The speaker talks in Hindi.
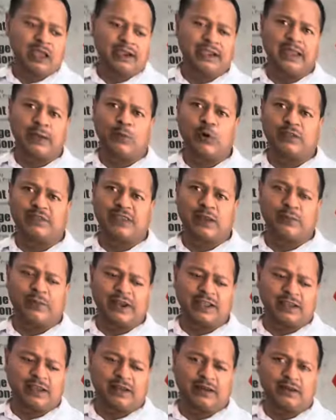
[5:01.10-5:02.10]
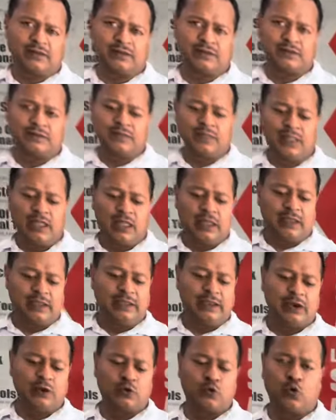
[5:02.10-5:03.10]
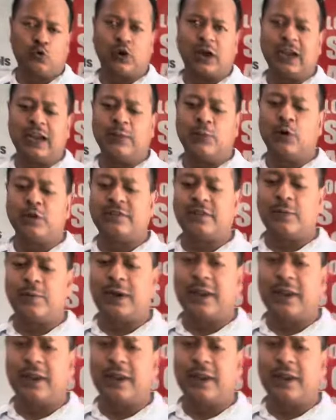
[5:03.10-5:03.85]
ब्रेकर ब्रेकर छोटा डेमोलेशन